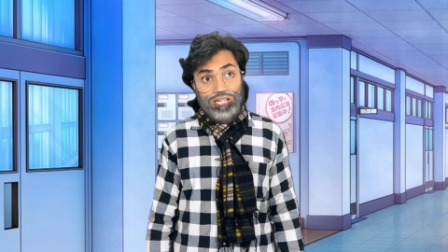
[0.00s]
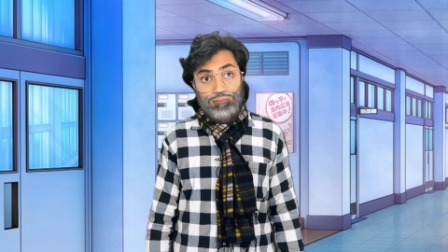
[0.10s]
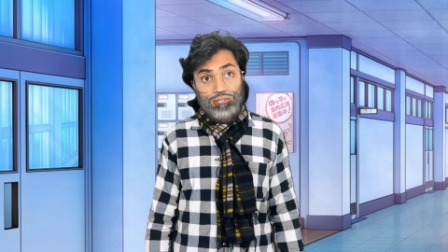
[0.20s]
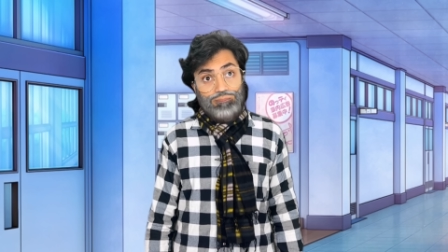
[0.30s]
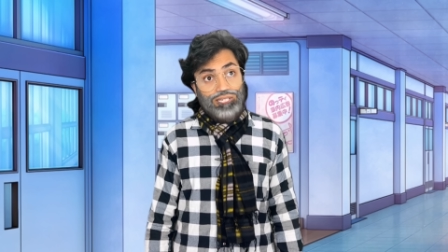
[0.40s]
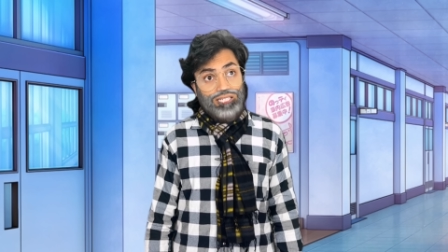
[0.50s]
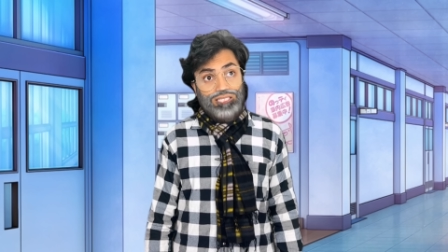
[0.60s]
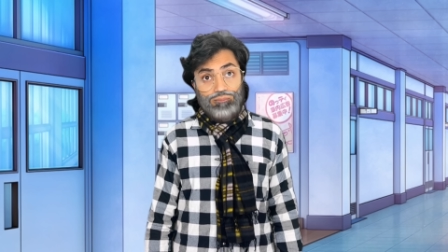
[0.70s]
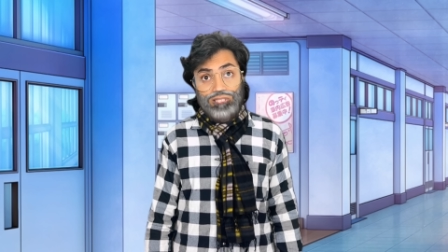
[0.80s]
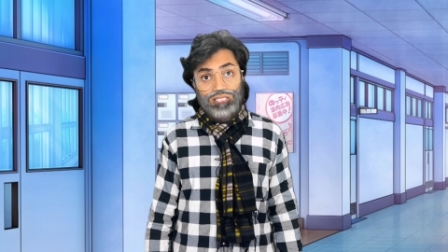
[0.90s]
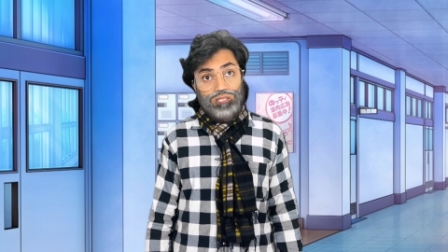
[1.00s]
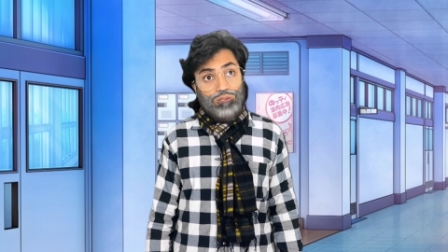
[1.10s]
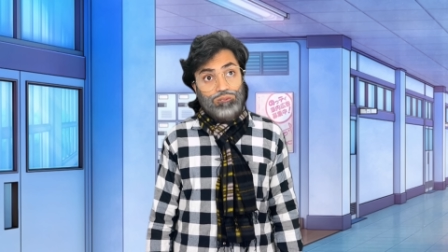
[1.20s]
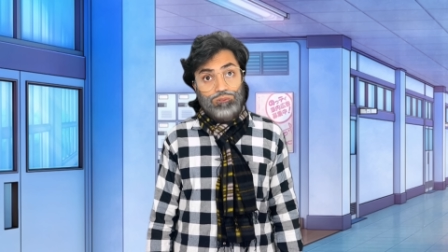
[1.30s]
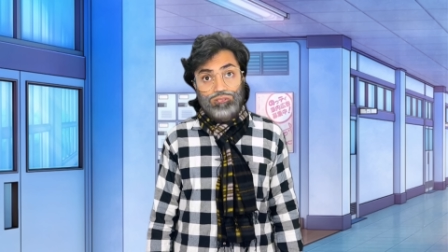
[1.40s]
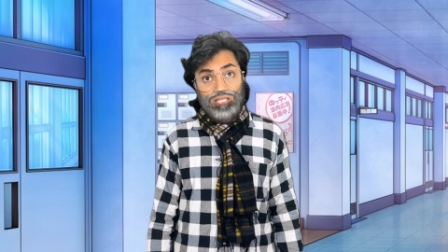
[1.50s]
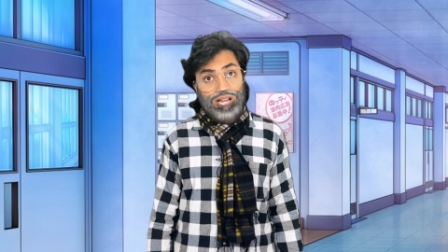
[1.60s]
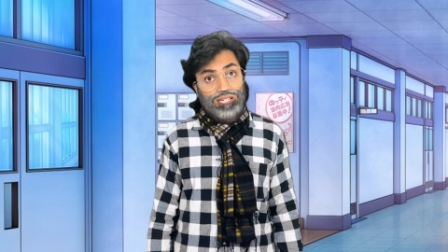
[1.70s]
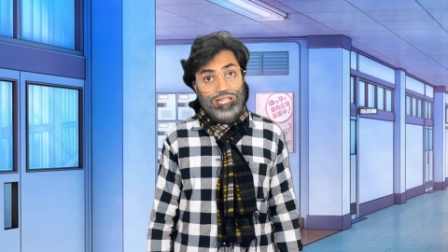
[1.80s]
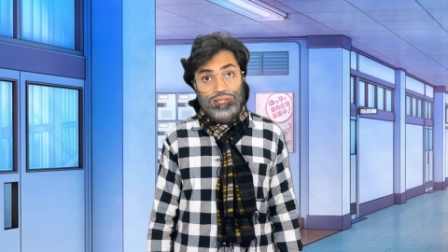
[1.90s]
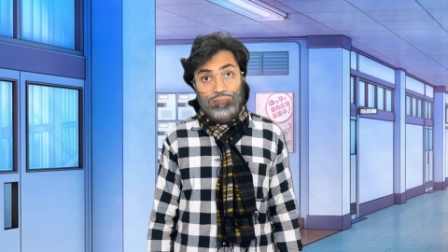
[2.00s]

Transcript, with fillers: कभी भी किसी बच्चे को नुकसान नहीं